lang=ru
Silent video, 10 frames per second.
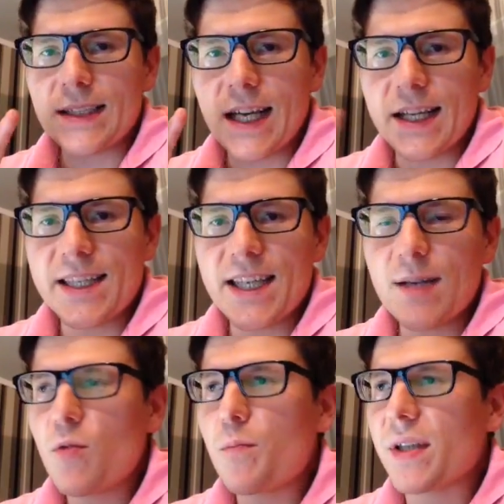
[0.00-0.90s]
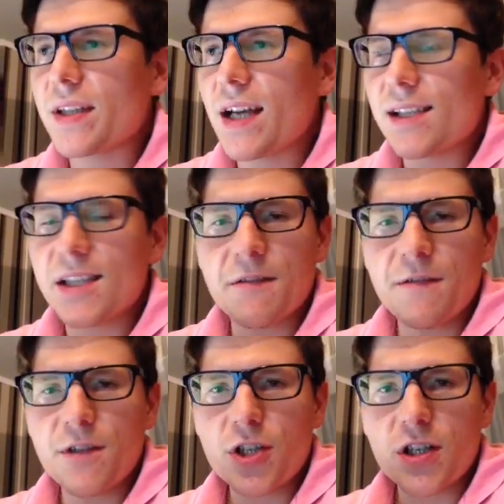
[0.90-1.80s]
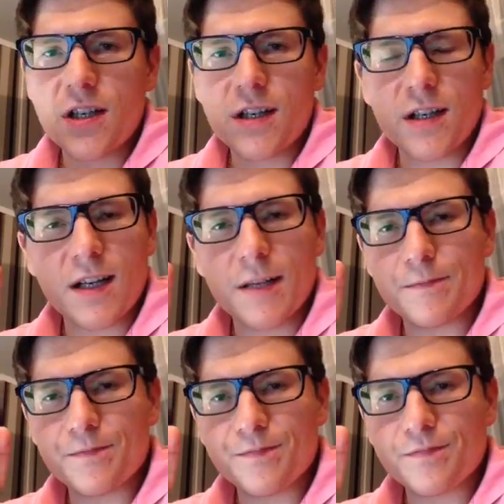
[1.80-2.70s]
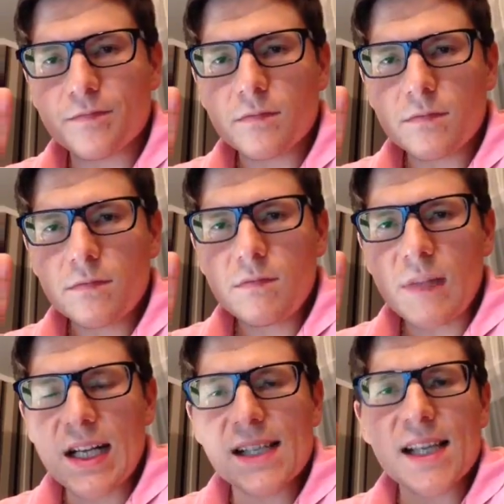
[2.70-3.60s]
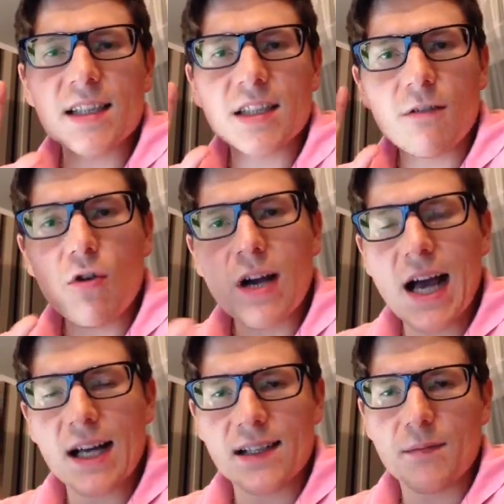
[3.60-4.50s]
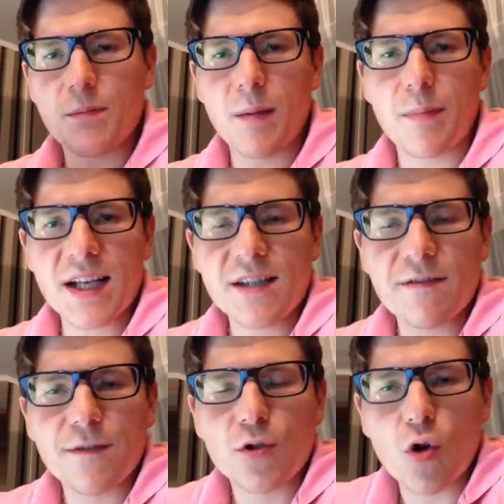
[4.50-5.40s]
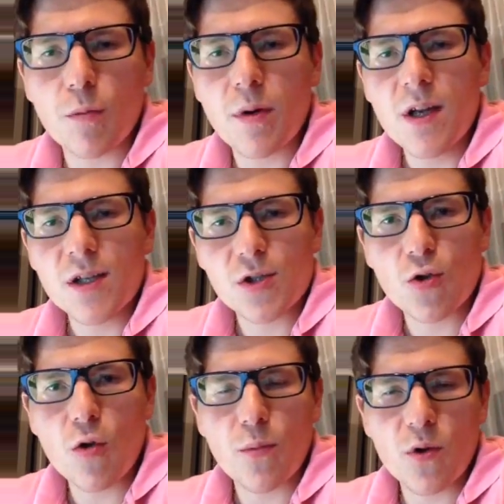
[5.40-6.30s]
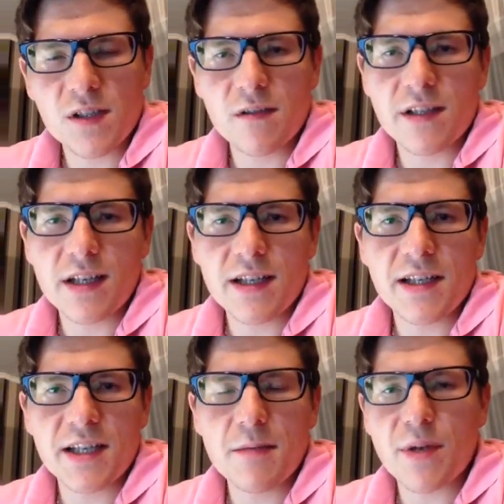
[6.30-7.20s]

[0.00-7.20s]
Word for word: на тему 15 фишек э, касательно того, как попасть в топ 100 пользователей сети